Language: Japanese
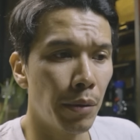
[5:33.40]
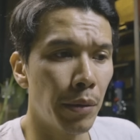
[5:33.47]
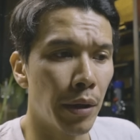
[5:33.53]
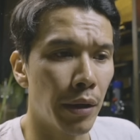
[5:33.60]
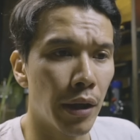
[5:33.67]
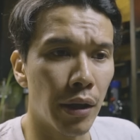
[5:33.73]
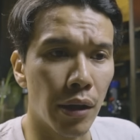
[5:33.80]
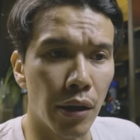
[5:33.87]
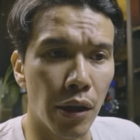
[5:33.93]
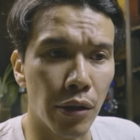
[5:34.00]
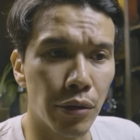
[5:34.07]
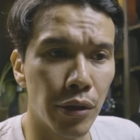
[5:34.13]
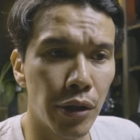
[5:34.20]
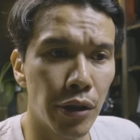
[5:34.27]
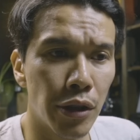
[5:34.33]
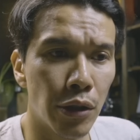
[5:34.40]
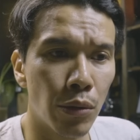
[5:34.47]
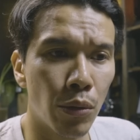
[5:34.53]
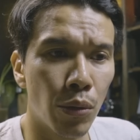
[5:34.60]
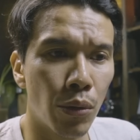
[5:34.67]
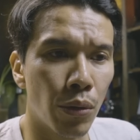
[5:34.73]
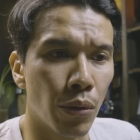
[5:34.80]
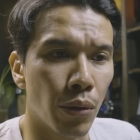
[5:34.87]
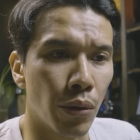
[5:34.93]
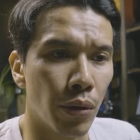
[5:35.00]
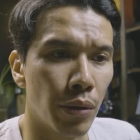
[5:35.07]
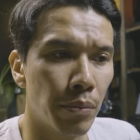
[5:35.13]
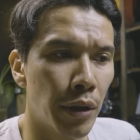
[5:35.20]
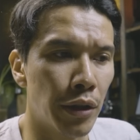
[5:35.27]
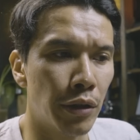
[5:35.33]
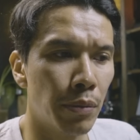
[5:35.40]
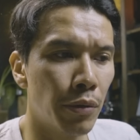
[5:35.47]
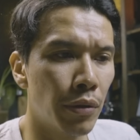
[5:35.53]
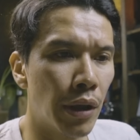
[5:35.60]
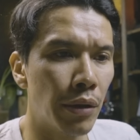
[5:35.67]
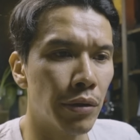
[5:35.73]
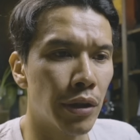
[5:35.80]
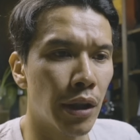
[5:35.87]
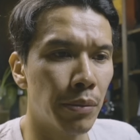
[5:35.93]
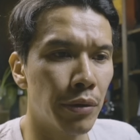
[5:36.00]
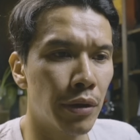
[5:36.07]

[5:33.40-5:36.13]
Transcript: 今なんか確認したところ、まあ、一応僕あのサブ